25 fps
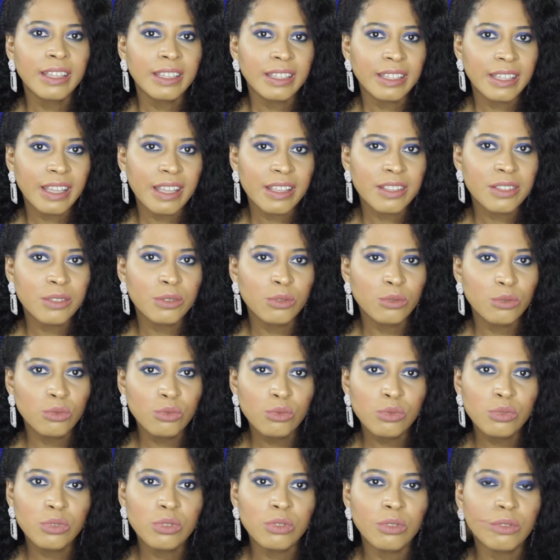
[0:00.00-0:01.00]
Case
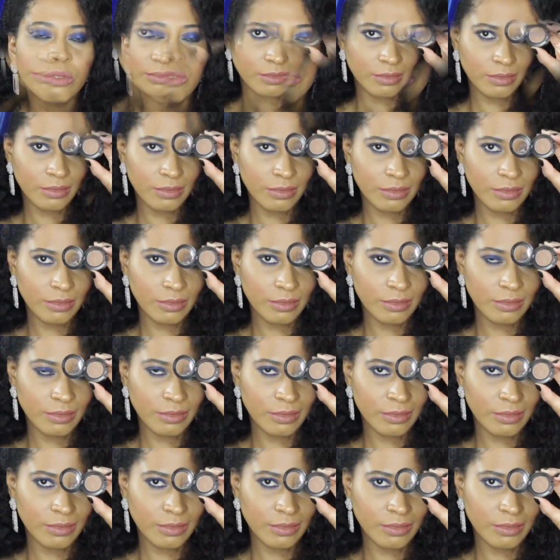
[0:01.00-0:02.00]
12 fard à
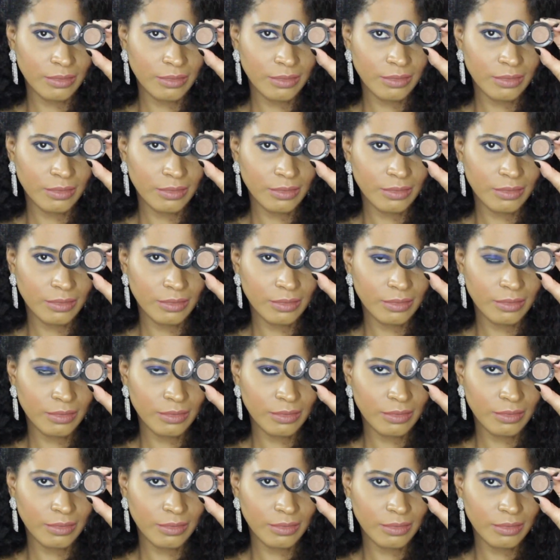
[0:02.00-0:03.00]
paupières
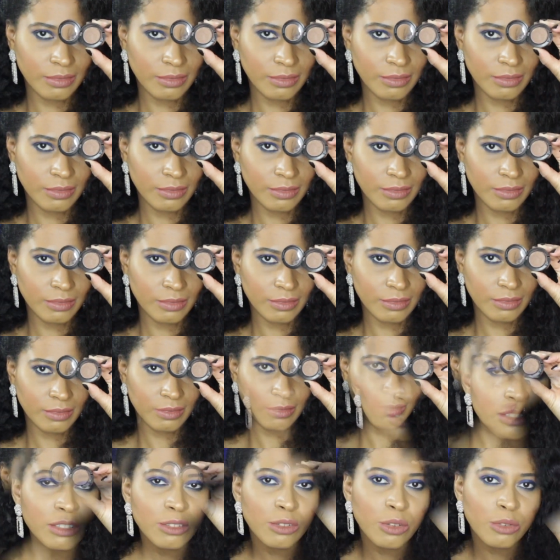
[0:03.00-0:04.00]
Mulch Velvet
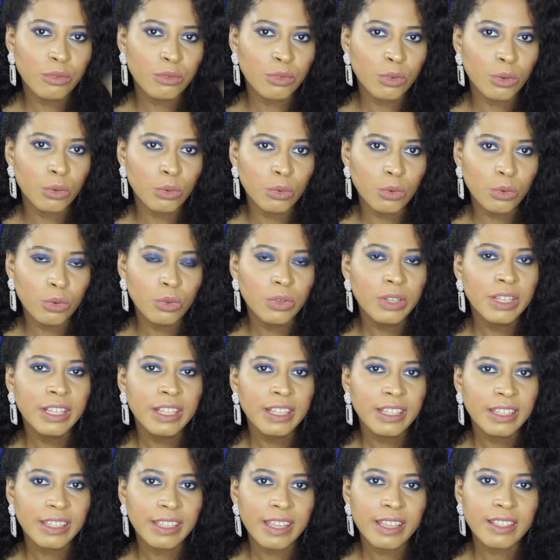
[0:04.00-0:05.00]
19 euros.
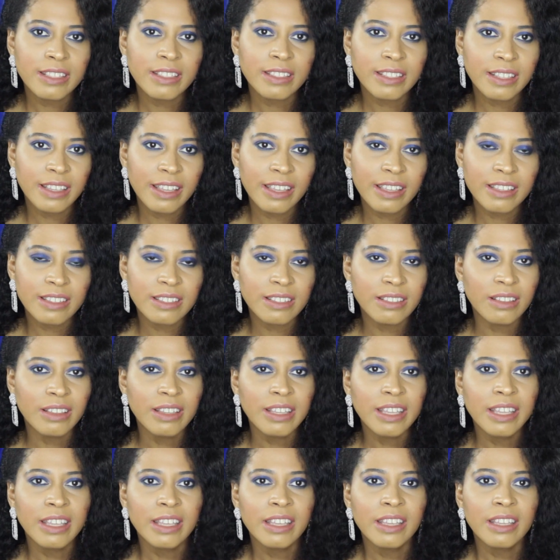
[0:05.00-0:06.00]
Case 13
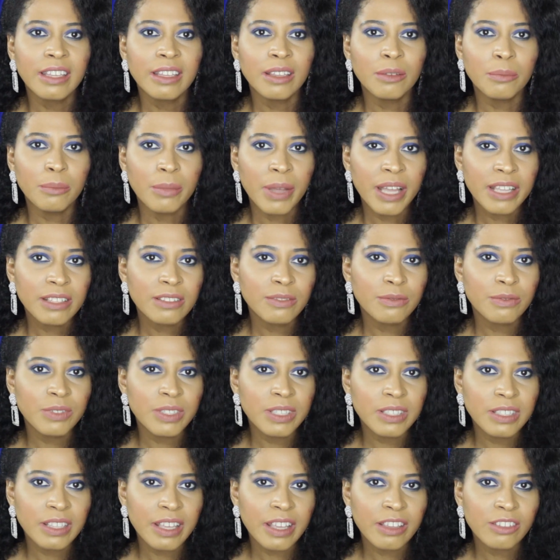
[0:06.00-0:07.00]
base
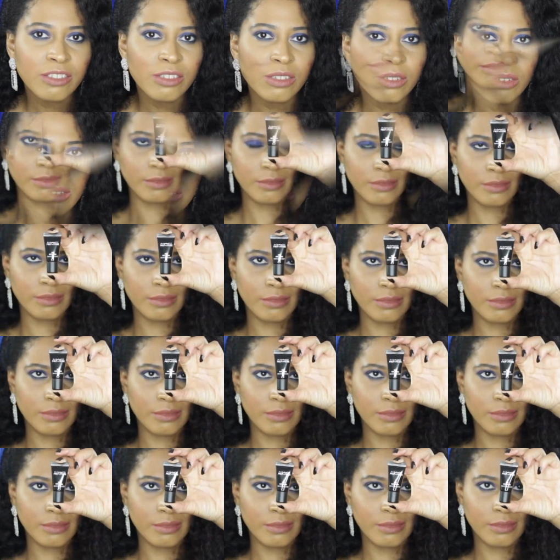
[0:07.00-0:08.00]
visage
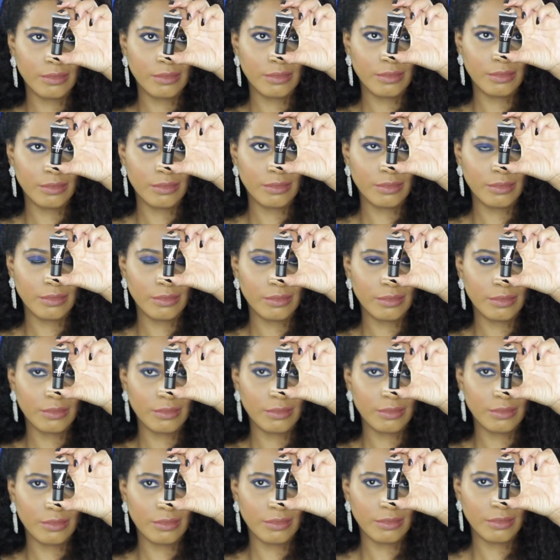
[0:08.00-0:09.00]
Prep and Prime,
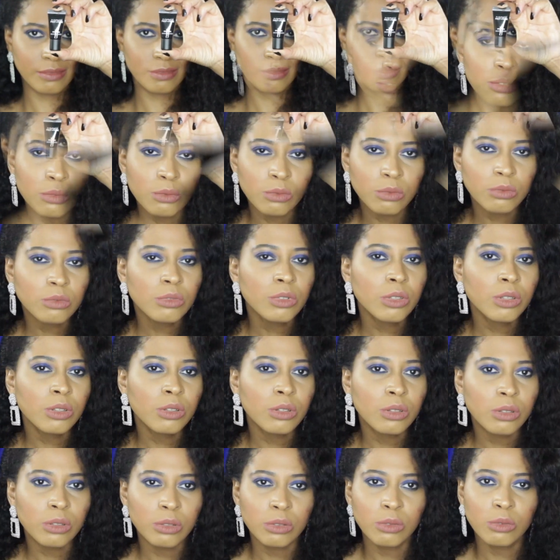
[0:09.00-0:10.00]
échantillon,
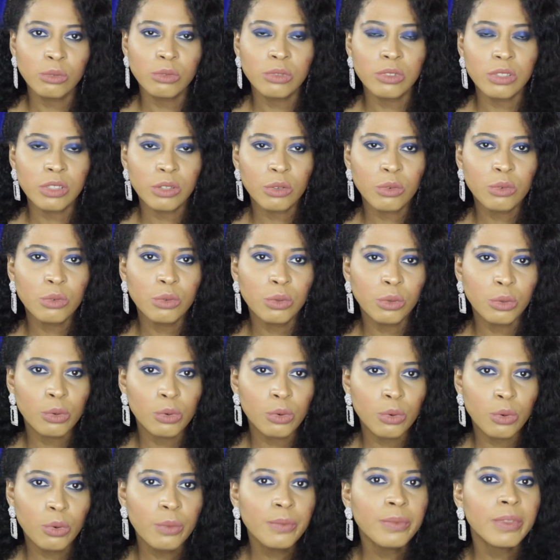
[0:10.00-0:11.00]
donc 0
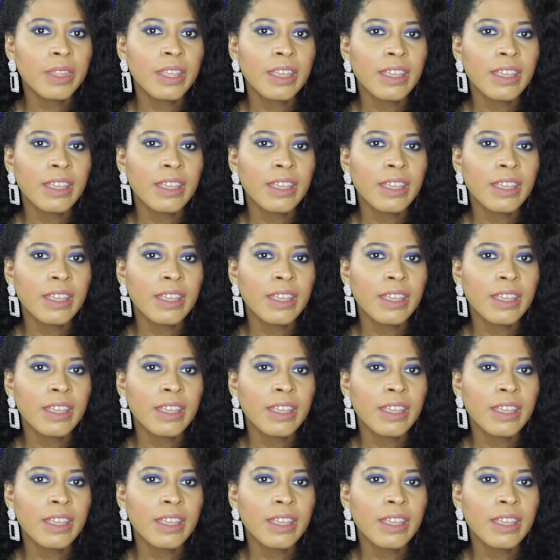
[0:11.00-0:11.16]
euros.